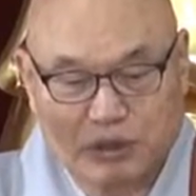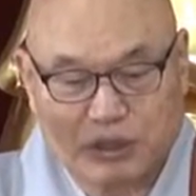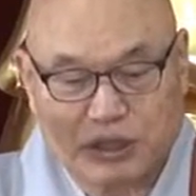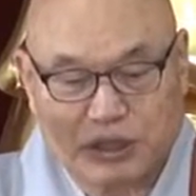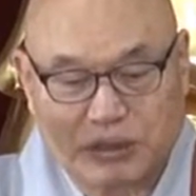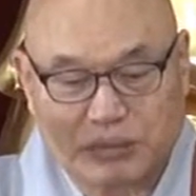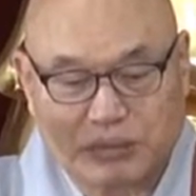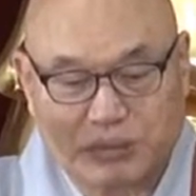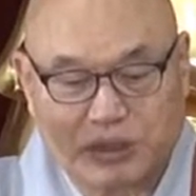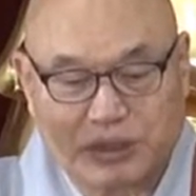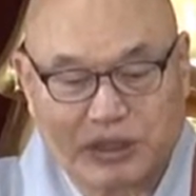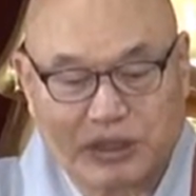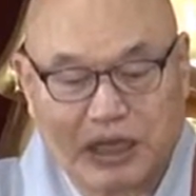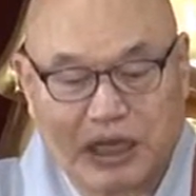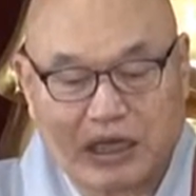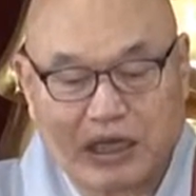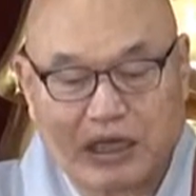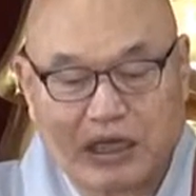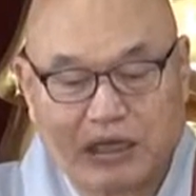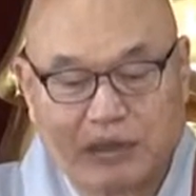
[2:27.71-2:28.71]
부처님은
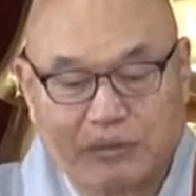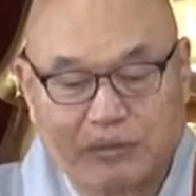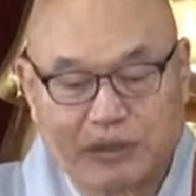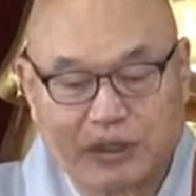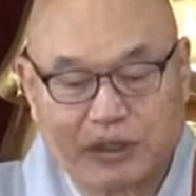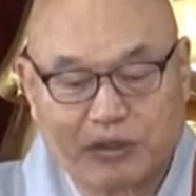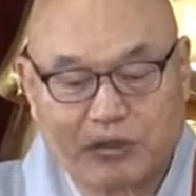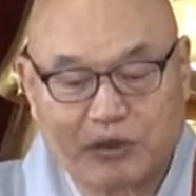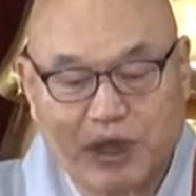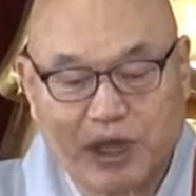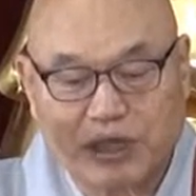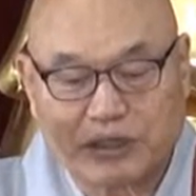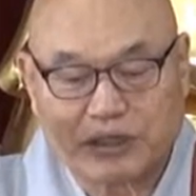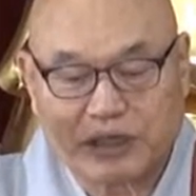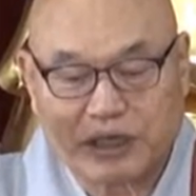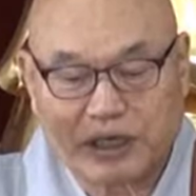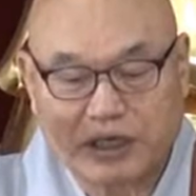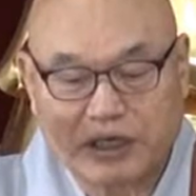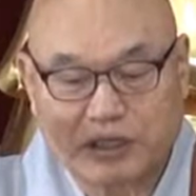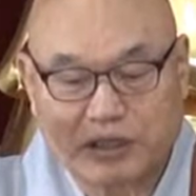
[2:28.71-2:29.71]
한량없는
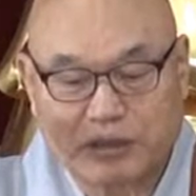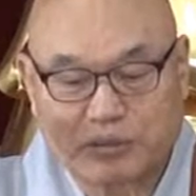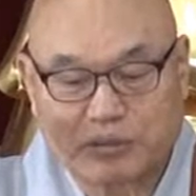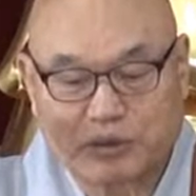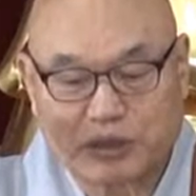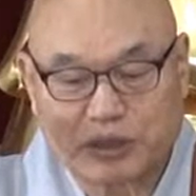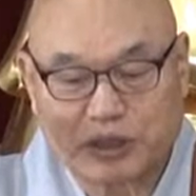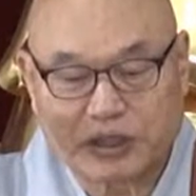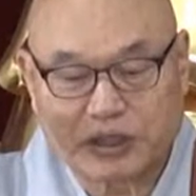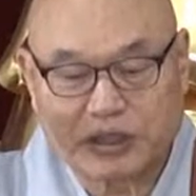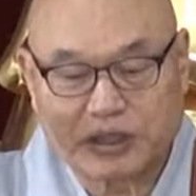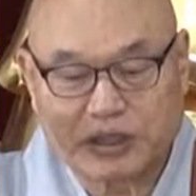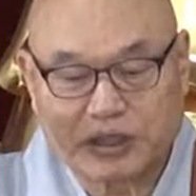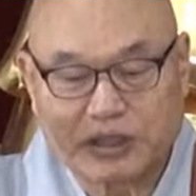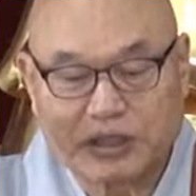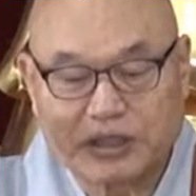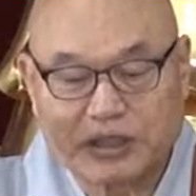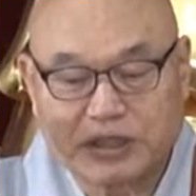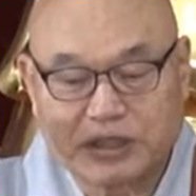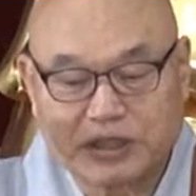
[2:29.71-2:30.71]
광대한 급 속에서
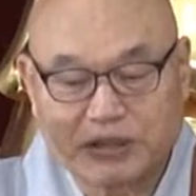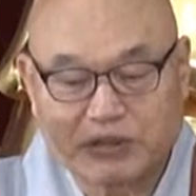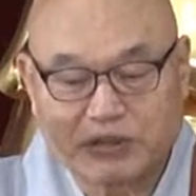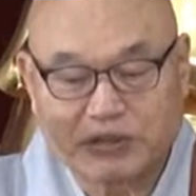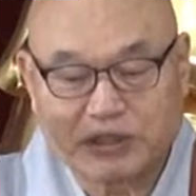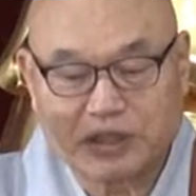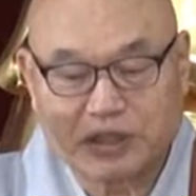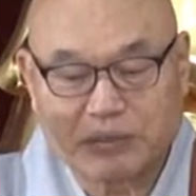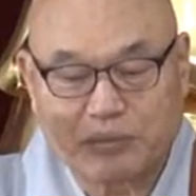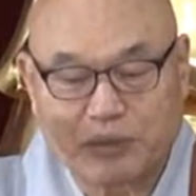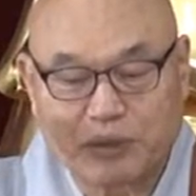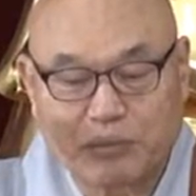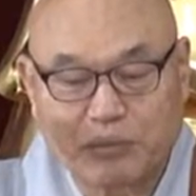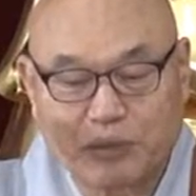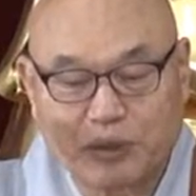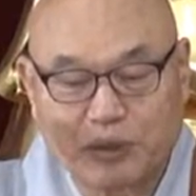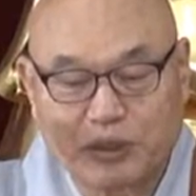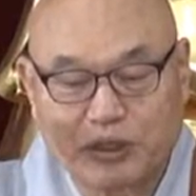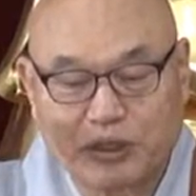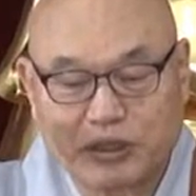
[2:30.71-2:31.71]
일체 중생 앞에
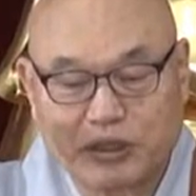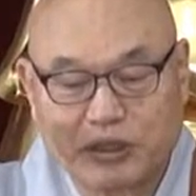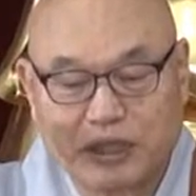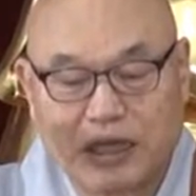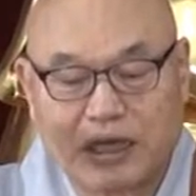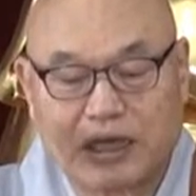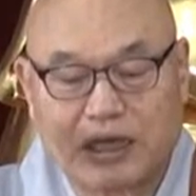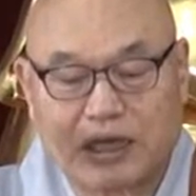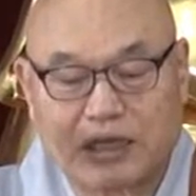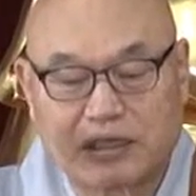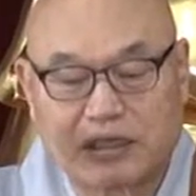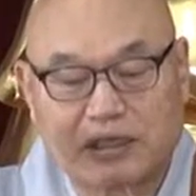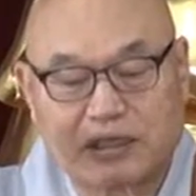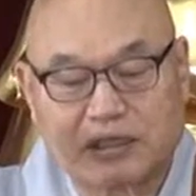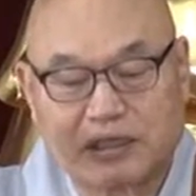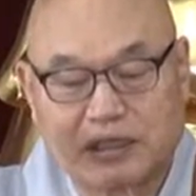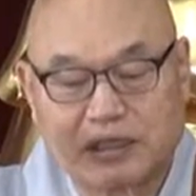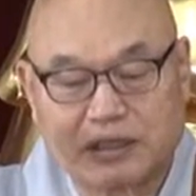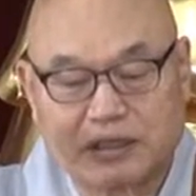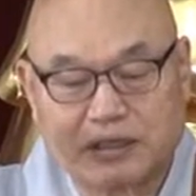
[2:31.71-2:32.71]
보현 다
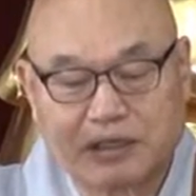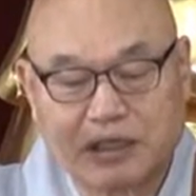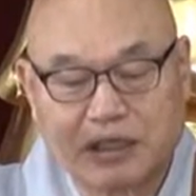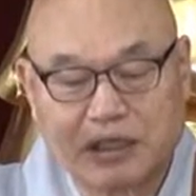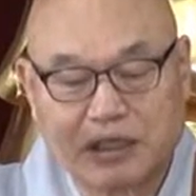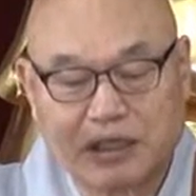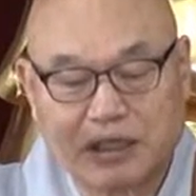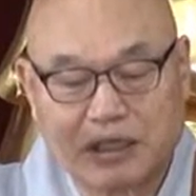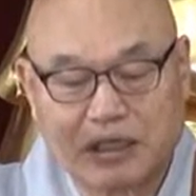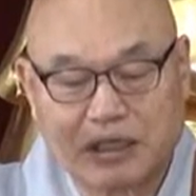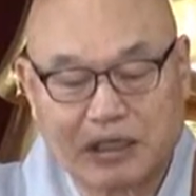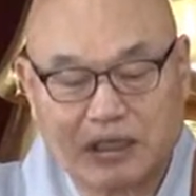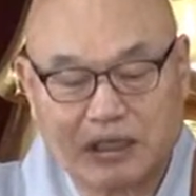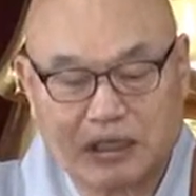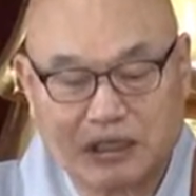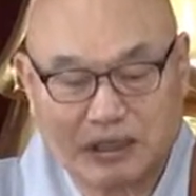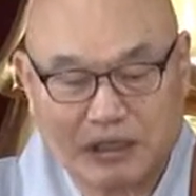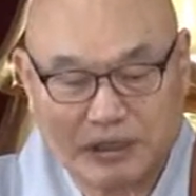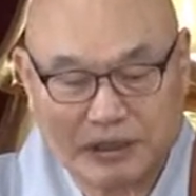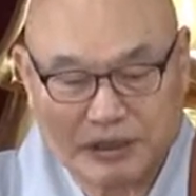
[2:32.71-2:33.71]
나타나 있다.
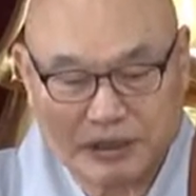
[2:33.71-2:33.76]
어.